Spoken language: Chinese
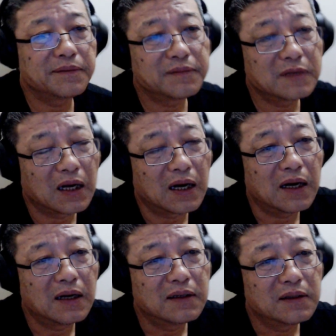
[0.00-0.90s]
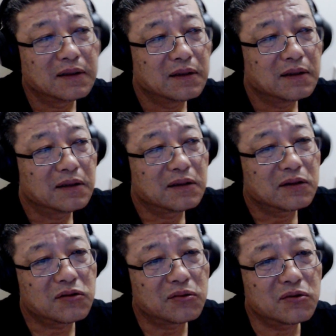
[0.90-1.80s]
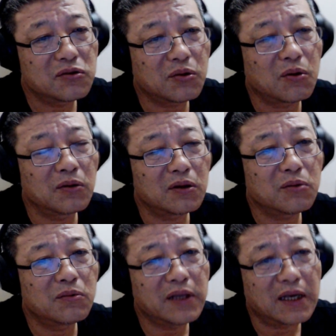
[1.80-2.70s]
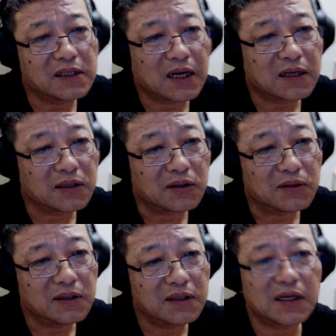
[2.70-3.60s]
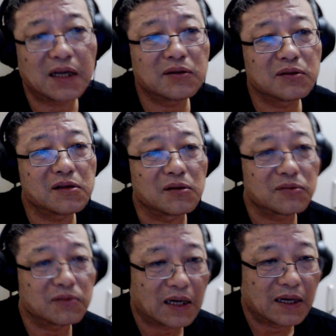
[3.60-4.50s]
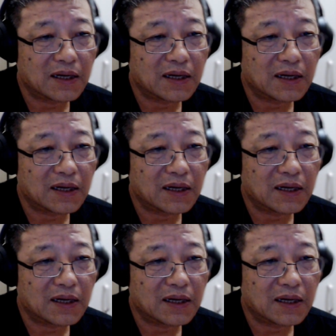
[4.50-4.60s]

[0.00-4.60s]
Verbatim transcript: 啊，从最痛的痛点下手，一下就走出来了。